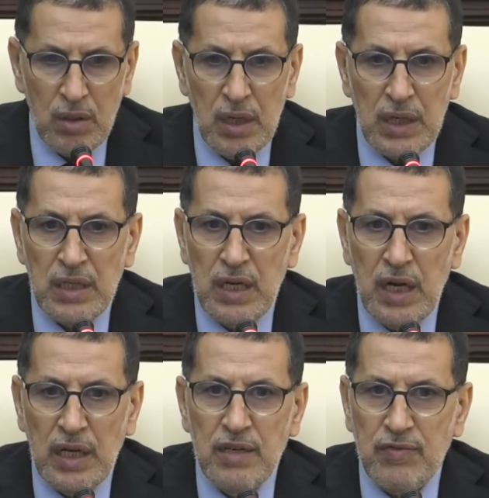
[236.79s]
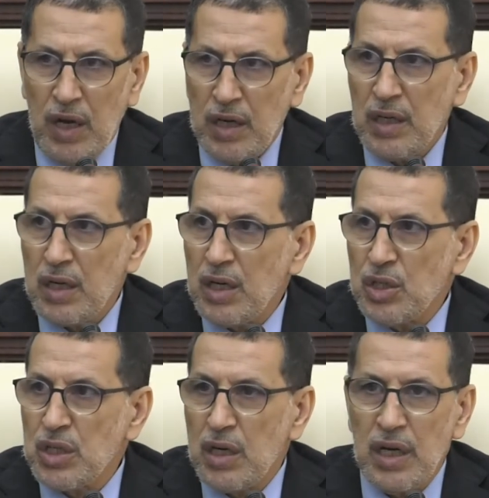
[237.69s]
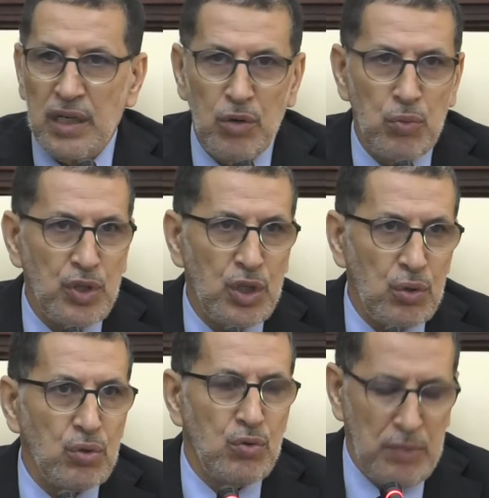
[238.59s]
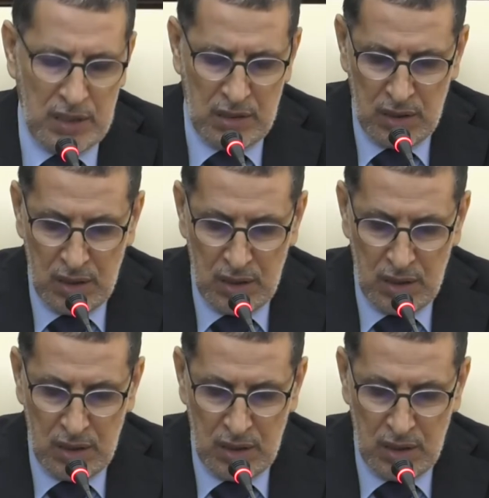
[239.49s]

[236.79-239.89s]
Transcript: لكنها هي في الحقيقة إشارة إلى المضي قدما